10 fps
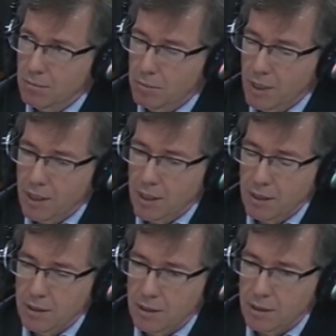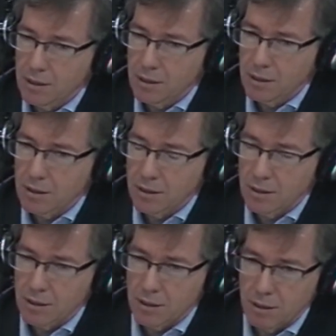para eh,
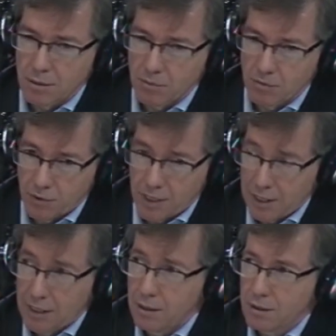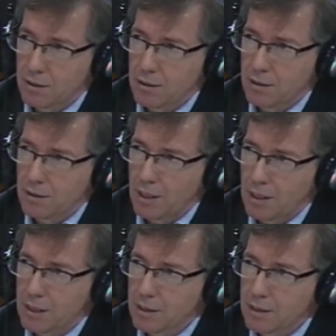eh, frenar eh, a
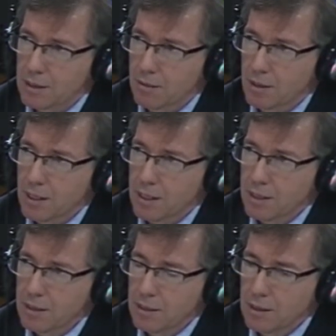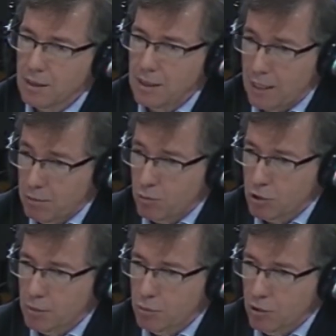la gente que estaba en la calle y al mismo
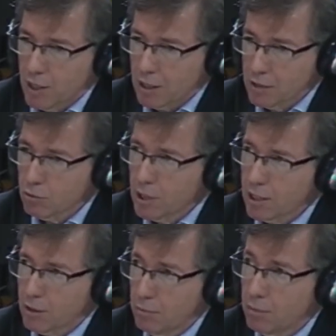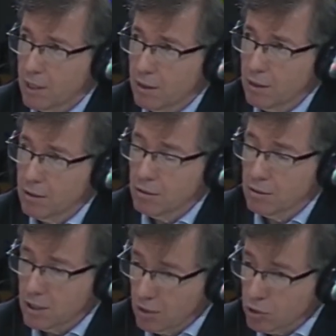tiempo darles una razón para hacerlo.
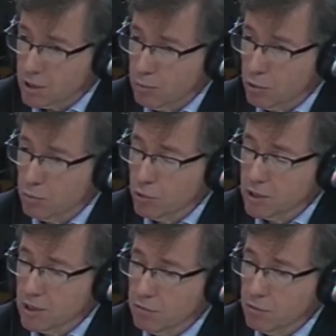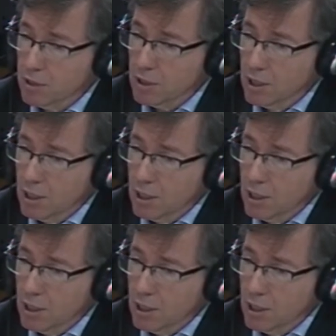Y nuestra propuesta fue